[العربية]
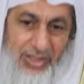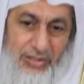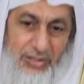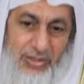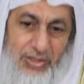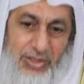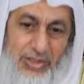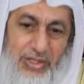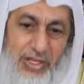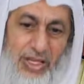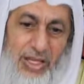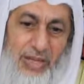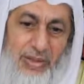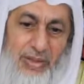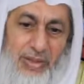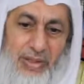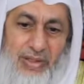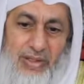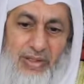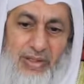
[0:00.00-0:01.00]

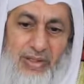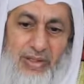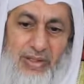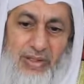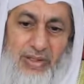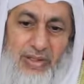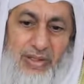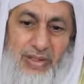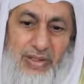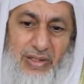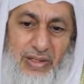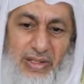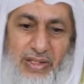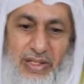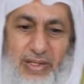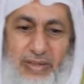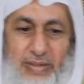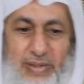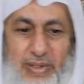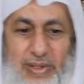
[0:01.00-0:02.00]
بالسابق
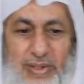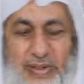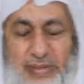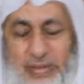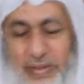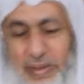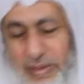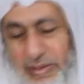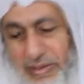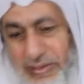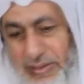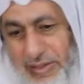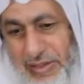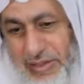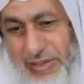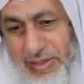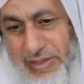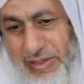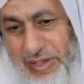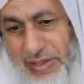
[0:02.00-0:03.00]
القدر
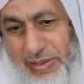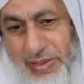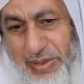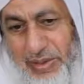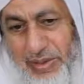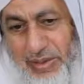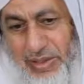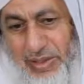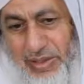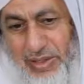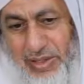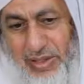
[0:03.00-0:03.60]
بالفعل السابقة